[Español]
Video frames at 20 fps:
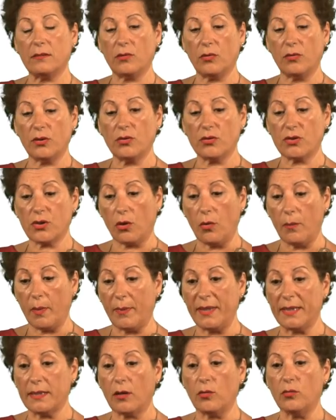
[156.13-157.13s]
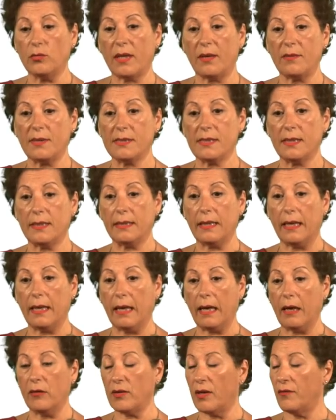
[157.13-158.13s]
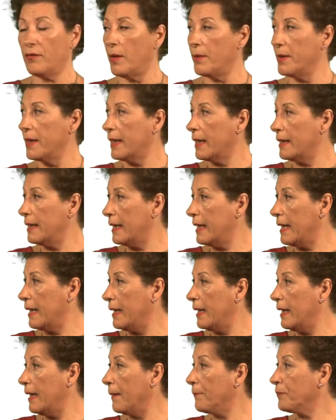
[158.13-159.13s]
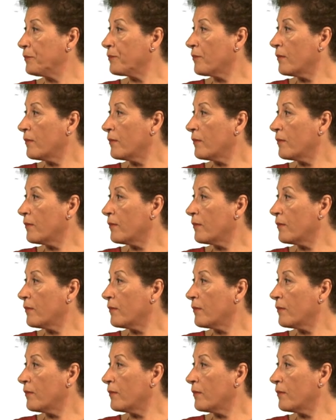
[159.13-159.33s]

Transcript: todo esto se complementa con una visita a una fábrica de la isla